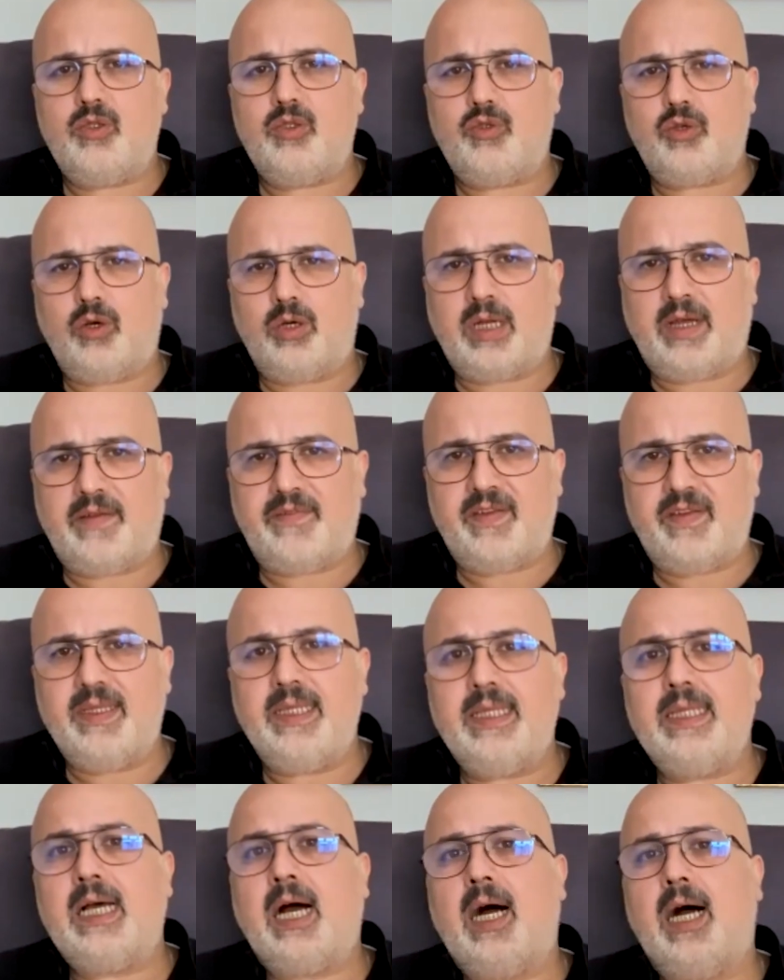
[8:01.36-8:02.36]

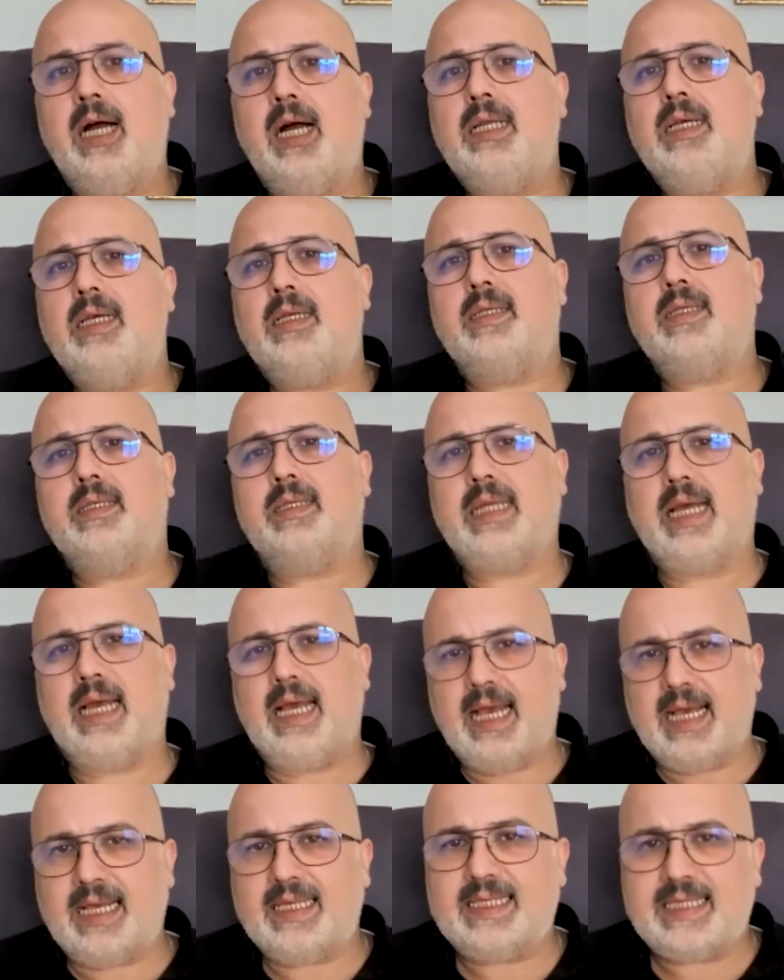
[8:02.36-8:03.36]
coğrafyanın hali hazırda
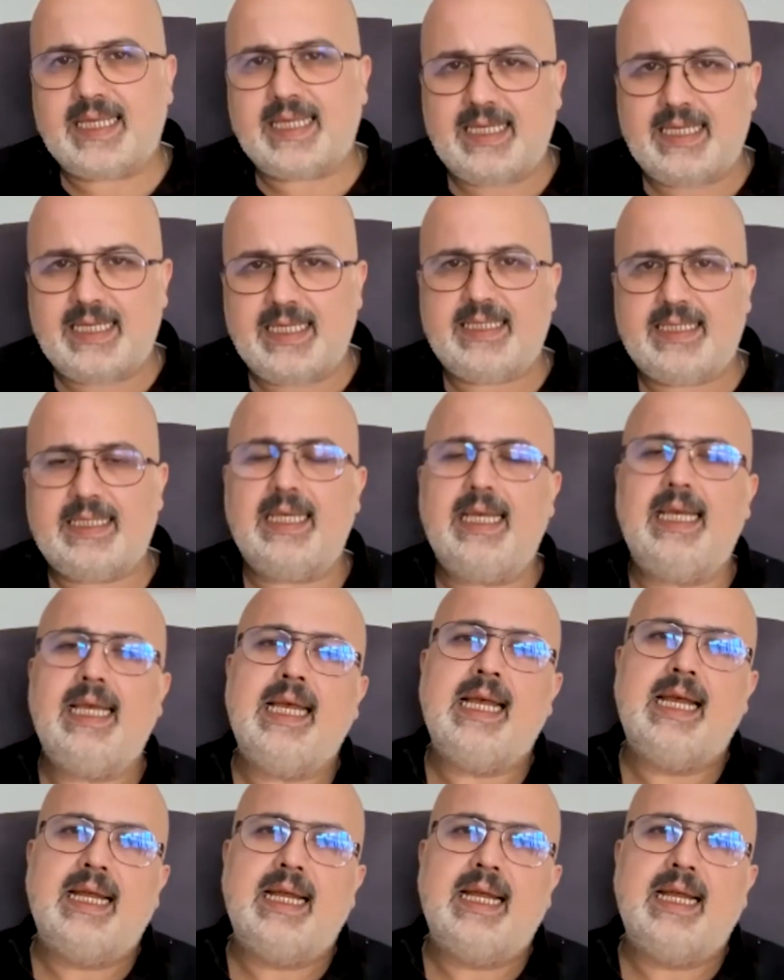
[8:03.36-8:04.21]
ise